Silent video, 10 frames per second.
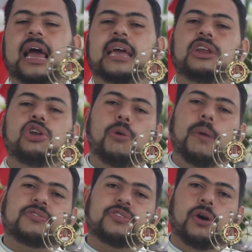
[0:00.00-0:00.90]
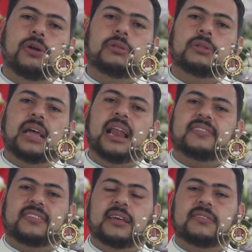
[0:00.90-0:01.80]
la innovación de
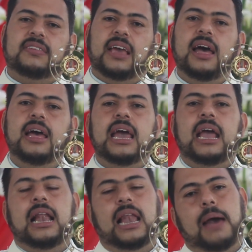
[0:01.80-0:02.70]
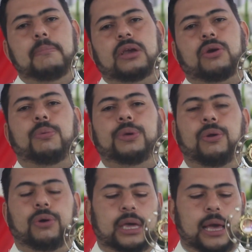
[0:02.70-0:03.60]
la ciencia en la
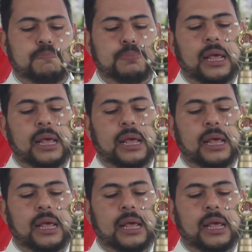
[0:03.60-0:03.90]
microbiología.